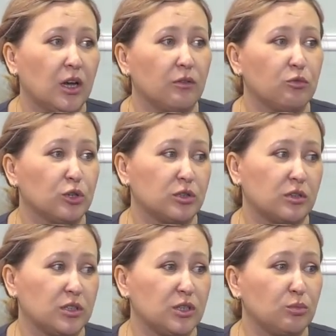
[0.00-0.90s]
Вот.
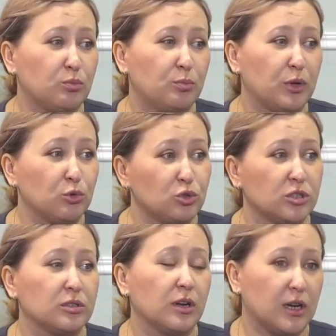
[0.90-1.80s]
Они
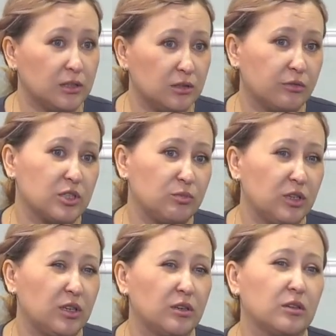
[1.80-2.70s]
получат грант в
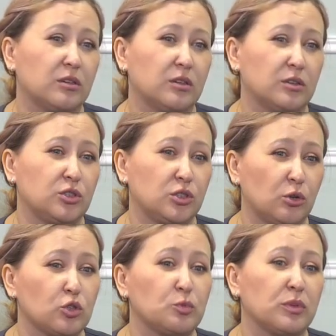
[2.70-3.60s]
размере
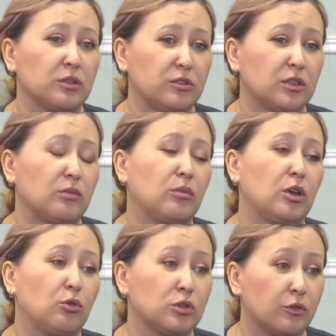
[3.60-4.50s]
4,5 а,
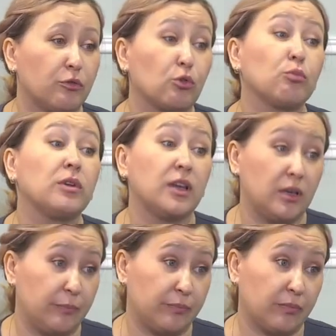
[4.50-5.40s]
миллионов
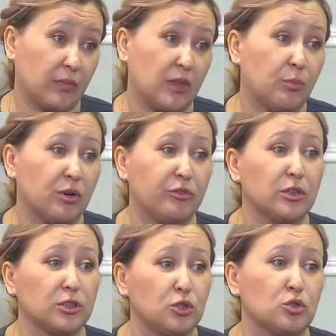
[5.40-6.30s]
рублей на
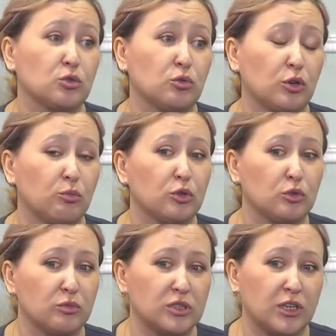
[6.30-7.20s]
профилактическую
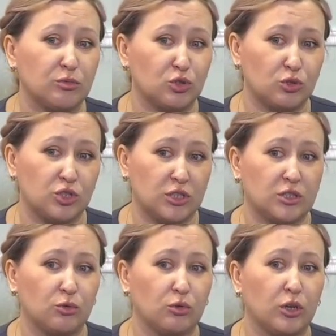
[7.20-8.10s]
работу. Мы знаем, что сейчас
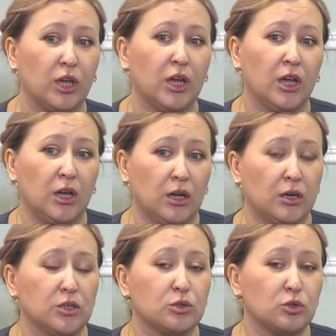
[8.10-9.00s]
такое
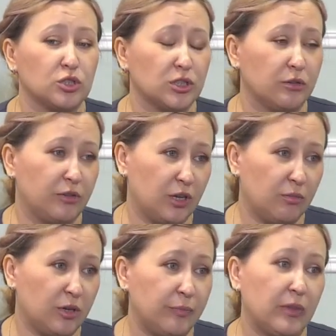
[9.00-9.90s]
а, сложное
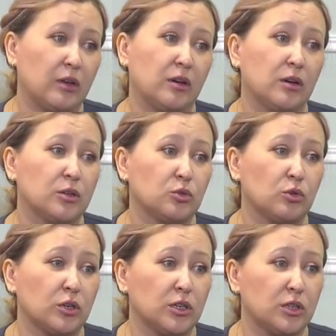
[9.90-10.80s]
время, а,
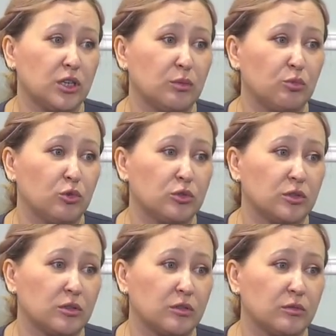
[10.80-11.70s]
которое требует
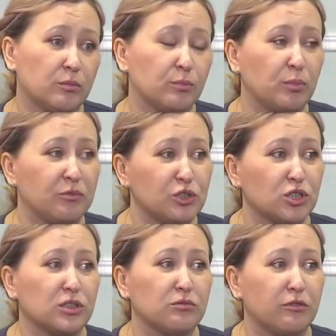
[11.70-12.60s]
а,
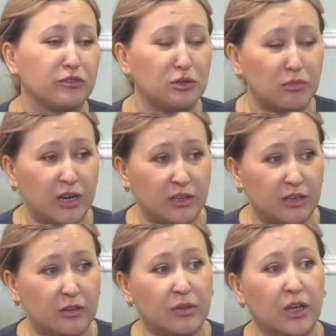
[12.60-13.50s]
повышенного
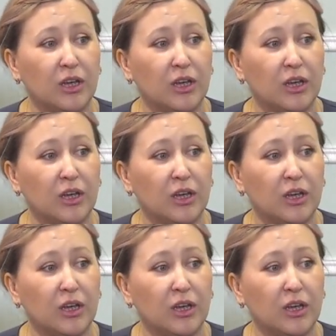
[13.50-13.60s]
внимания